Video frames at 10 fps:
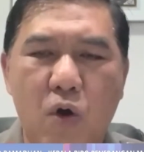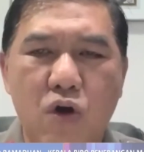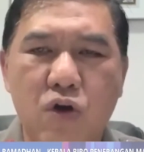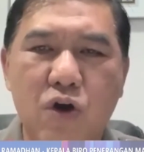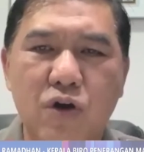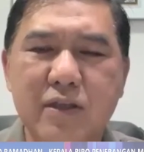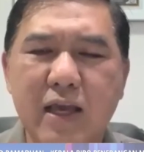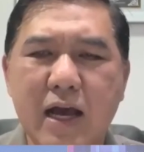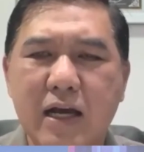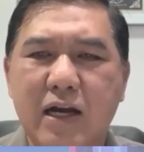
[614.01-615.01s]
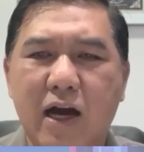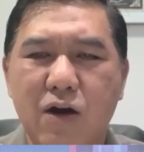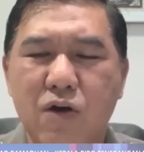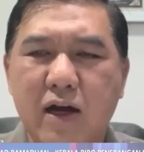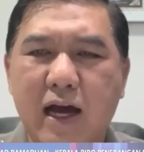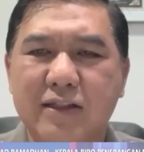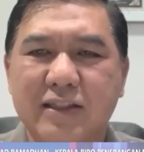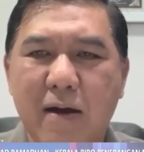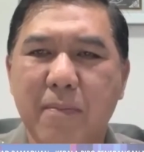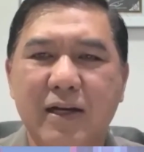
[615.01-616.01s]
Hmm. Pokoknya kalau nggak
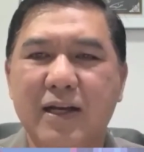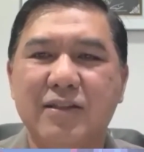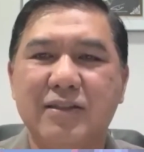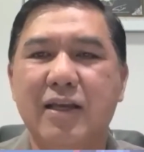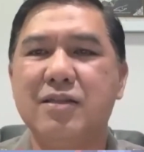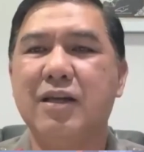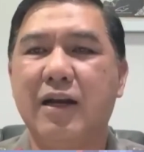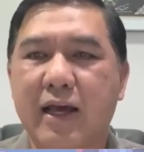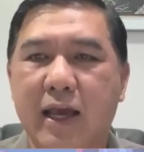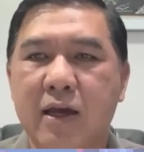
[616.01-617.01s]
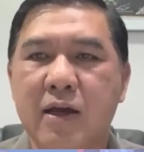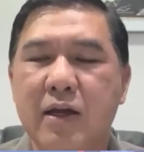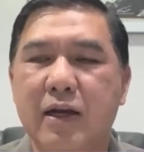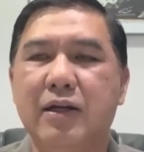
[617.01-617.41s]
sama dengan saya jelek,